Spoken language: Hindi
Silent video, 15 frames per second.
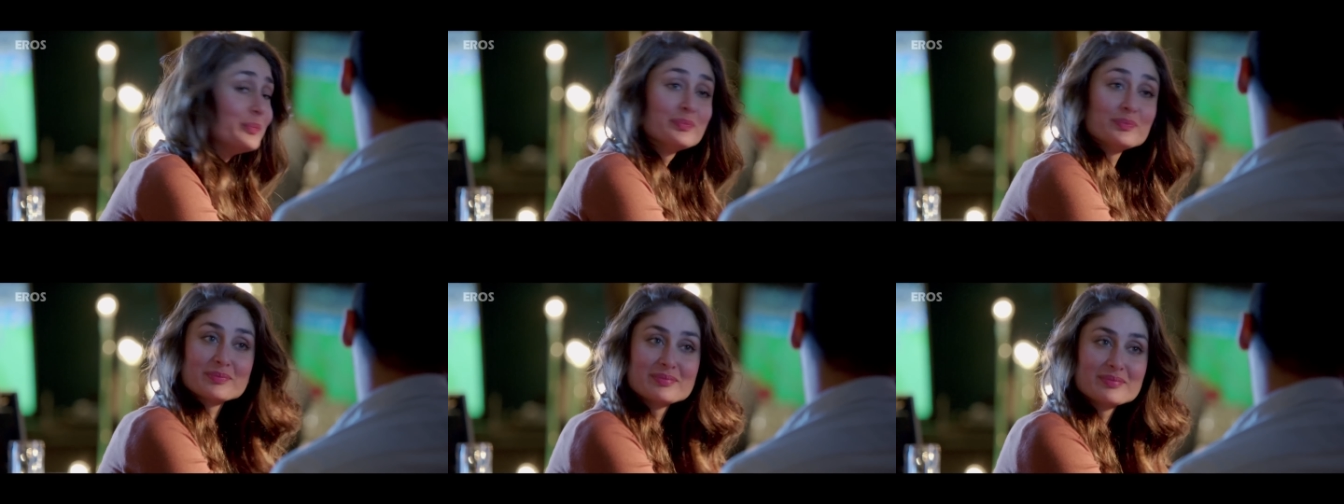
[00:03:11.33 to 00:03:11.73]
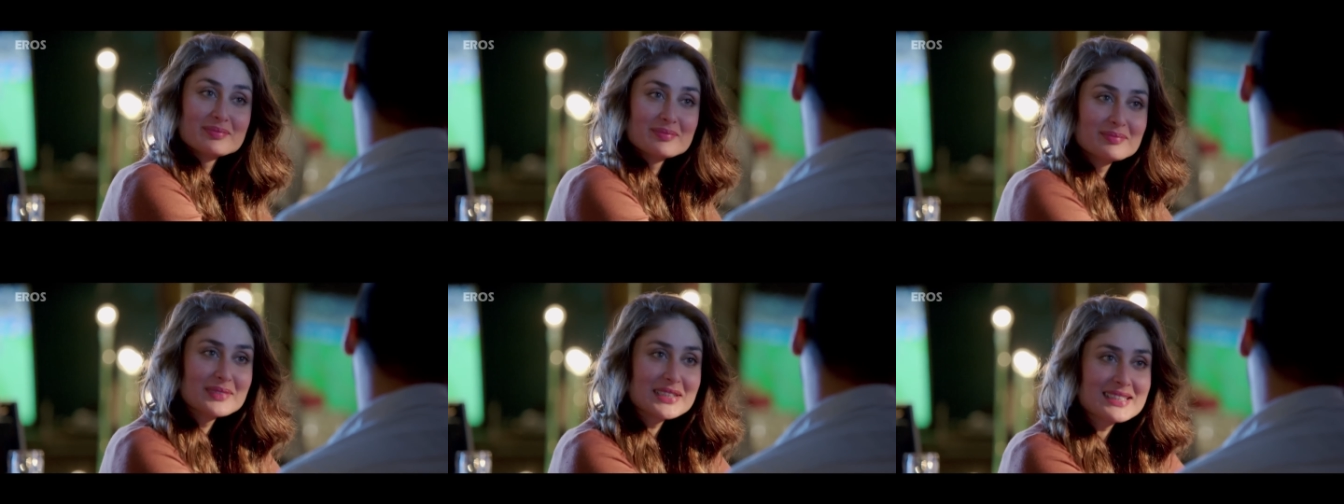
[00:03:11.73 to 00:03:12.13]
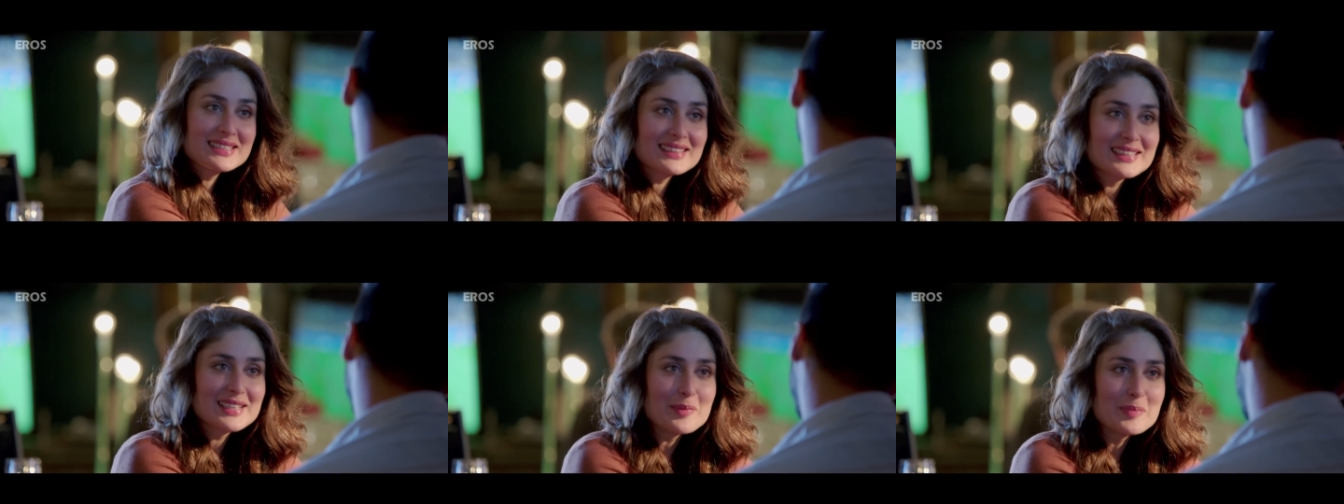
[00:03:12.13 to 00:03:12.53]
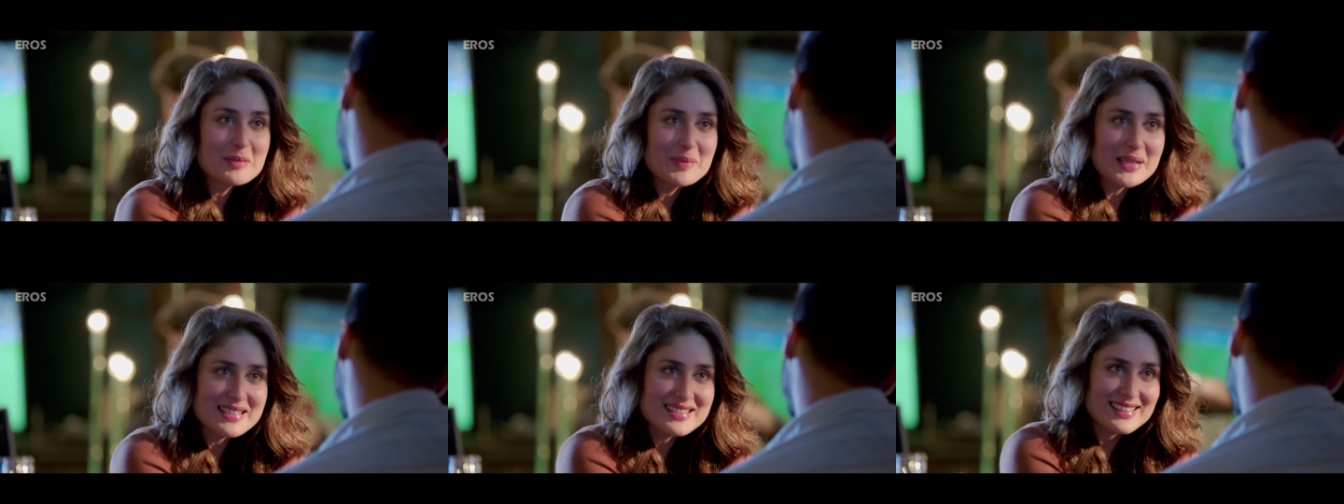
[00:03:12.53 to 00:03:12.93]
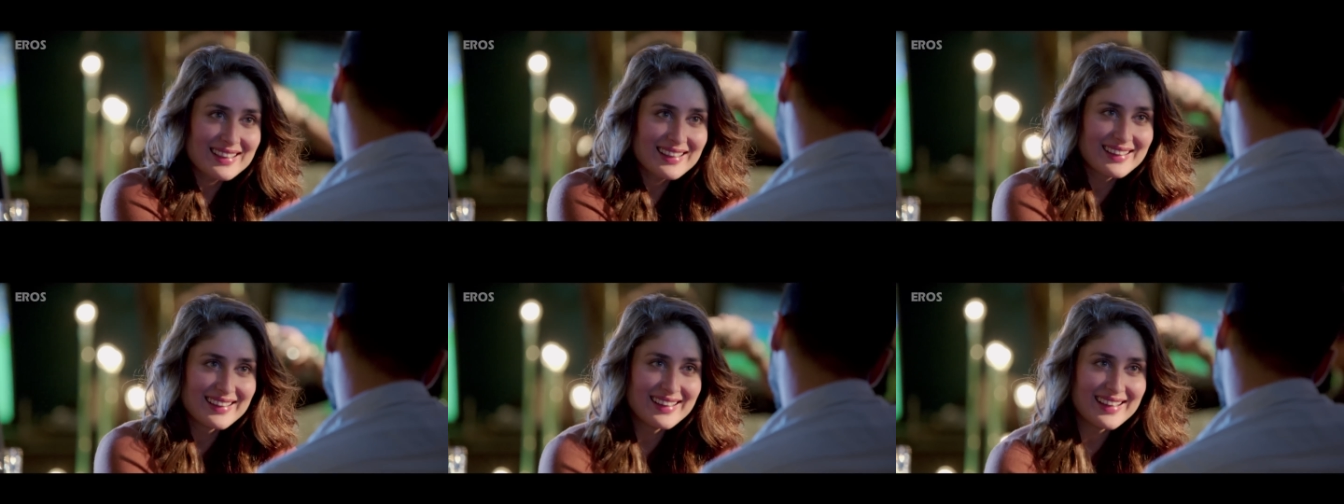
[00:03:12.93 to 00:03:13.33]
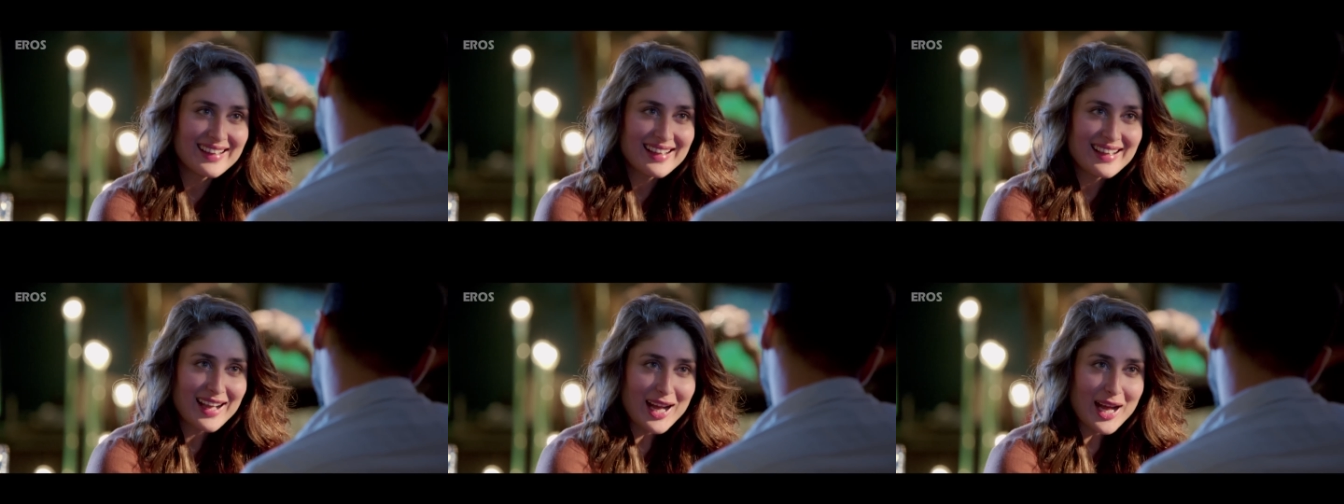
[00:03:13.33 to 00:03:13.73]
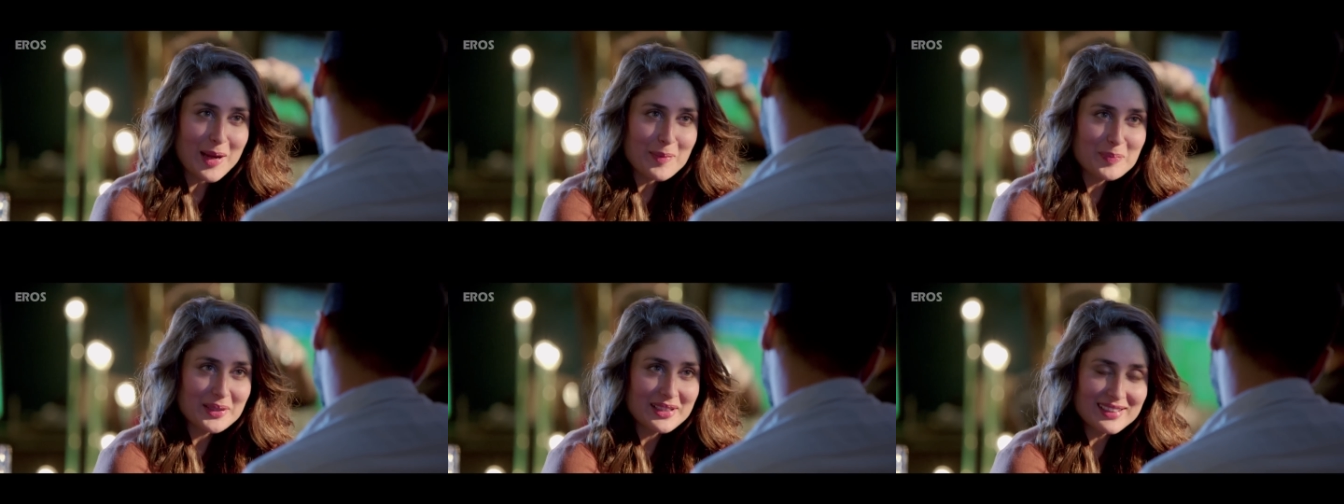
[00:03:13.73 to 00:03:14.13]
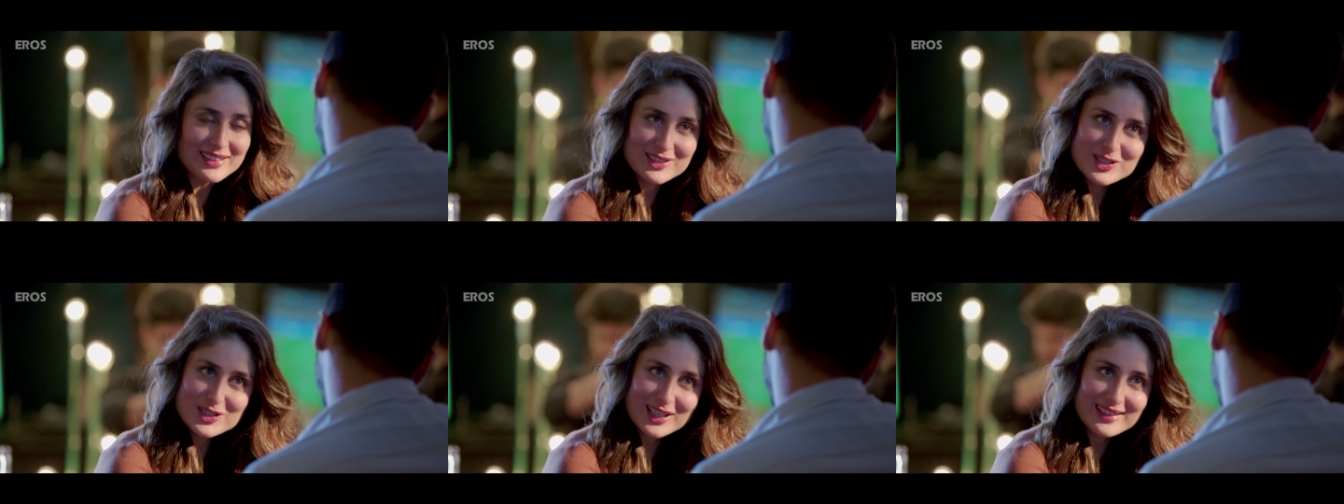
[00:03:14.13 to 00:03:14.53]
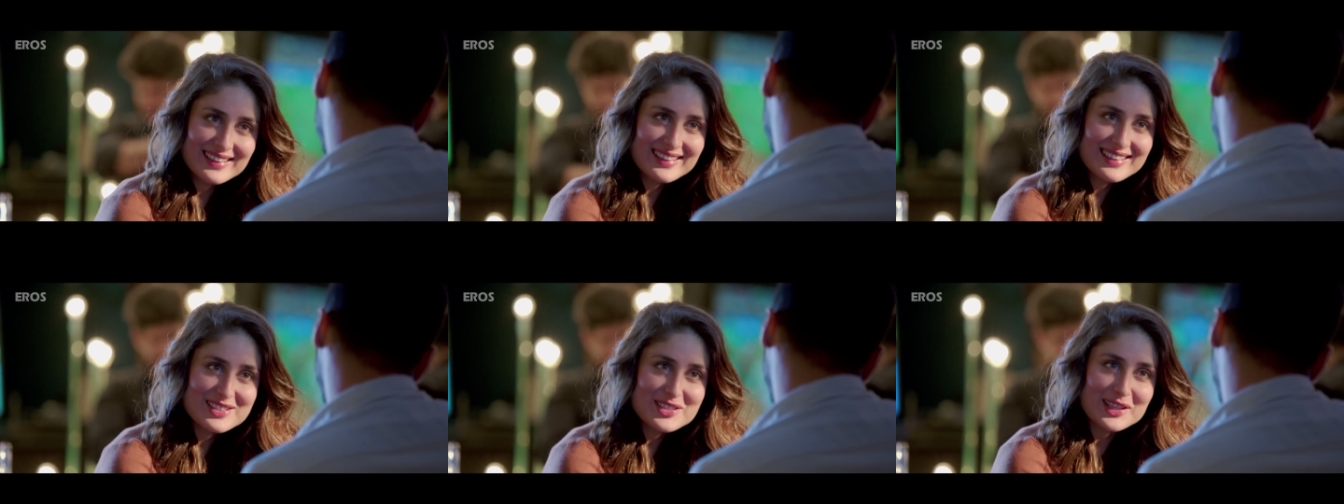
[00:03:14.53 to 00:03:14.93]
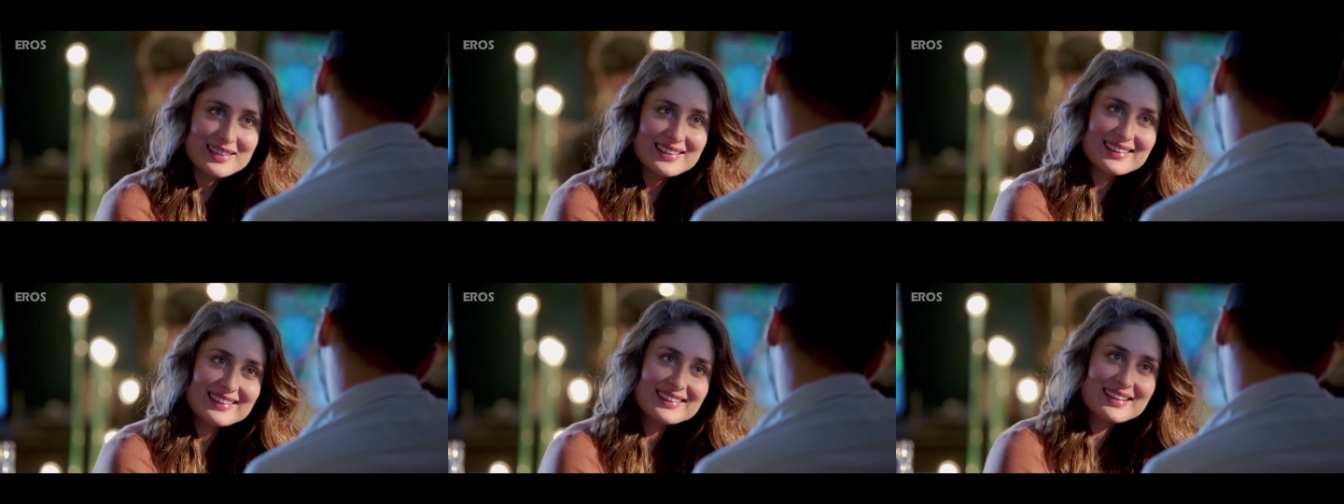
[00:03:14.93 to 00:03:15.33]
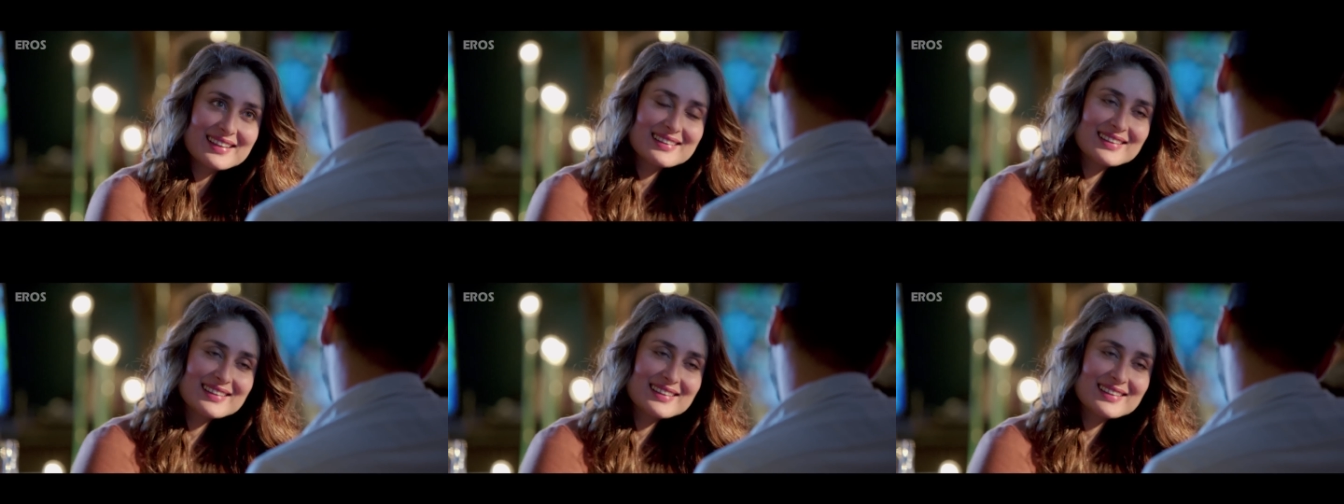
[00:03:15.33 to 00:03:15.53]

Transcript: सो मिस्टर कबीर बंसल आप uh, चंडीगढ़ चंडीगढ़